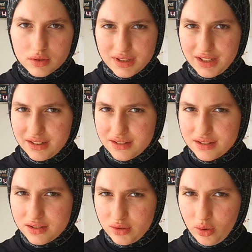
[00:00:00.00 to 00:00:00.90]

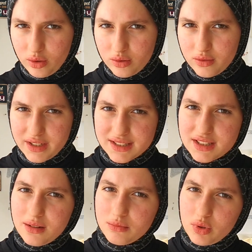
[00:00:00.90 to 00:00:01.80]
Sanat yok.
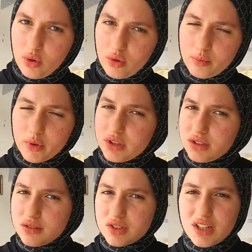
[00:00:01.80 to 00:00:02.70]
Ressam yok.
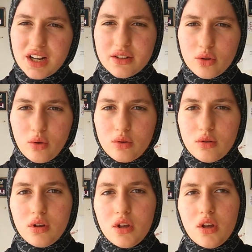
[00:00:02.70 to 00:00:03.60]
Böyle şeyler yok.
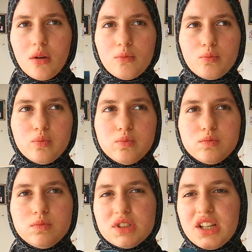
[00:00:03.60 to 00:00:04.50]

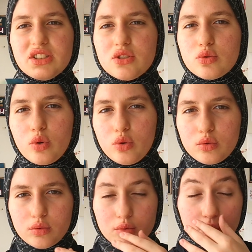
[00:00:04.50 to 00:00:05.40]
Sadece
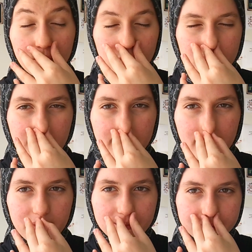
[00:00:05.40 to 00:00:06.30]
soyut somutlar var.